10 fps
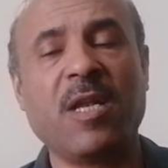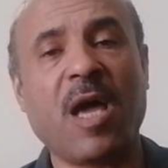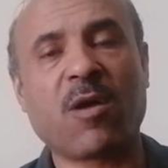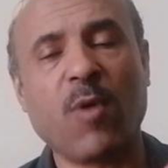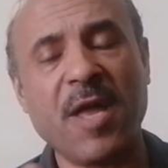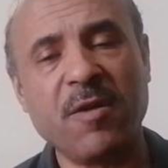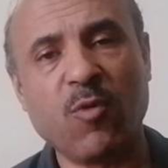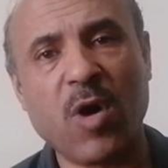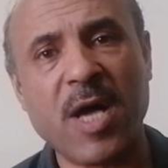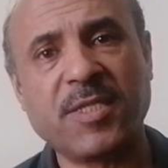الأكوان
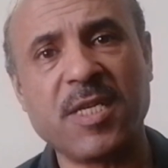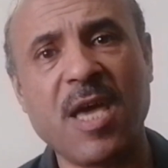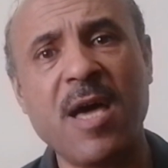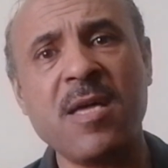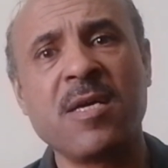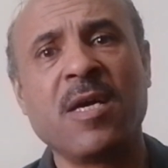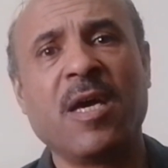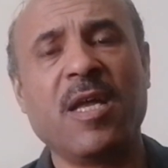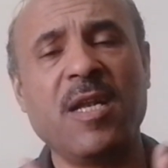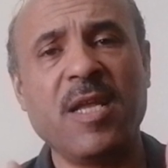الموازية
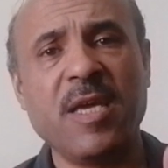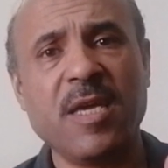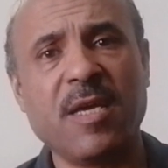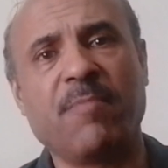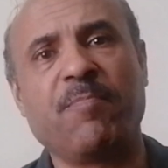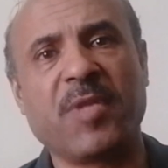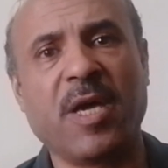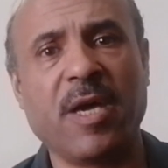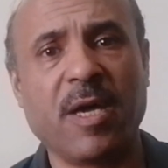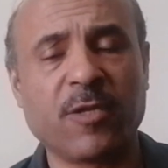اللي
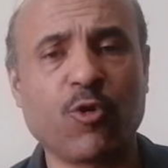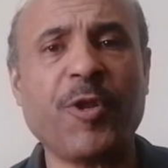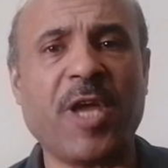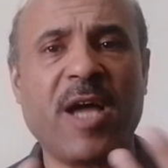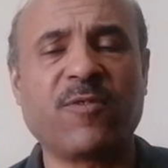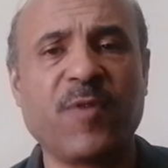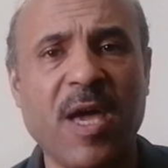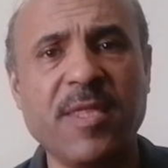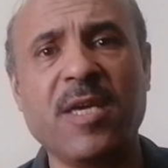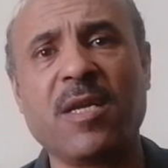آه، طرحت
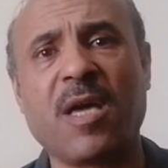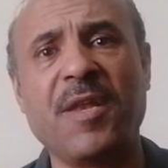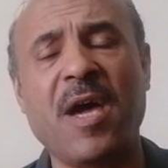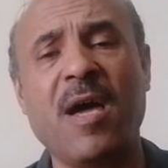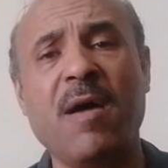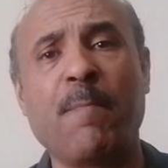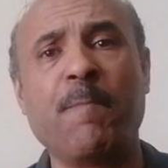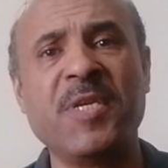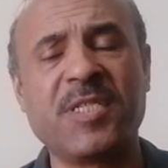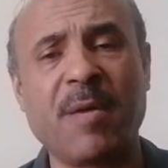في هذه القناة
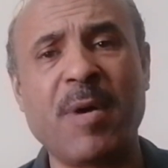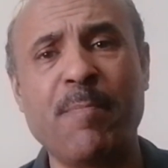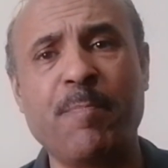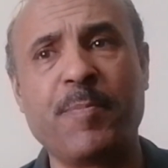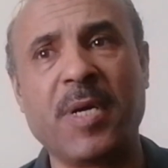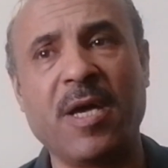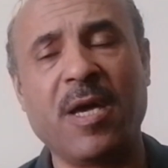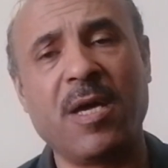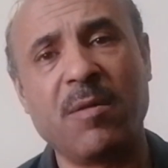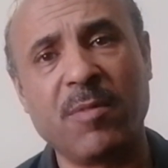بسبب
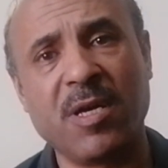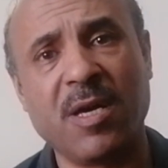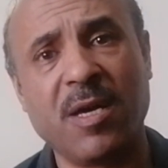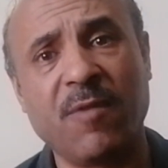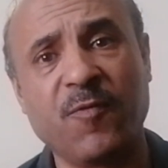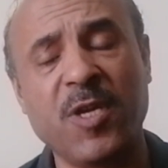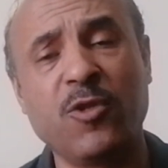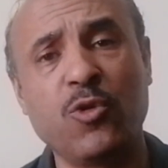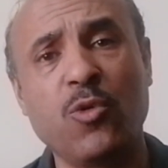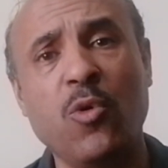آه، آه،
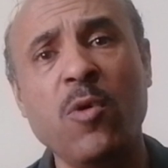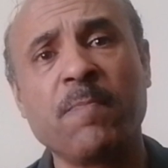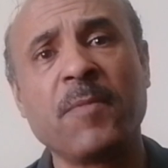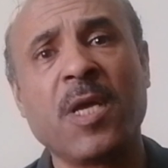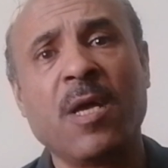فيديو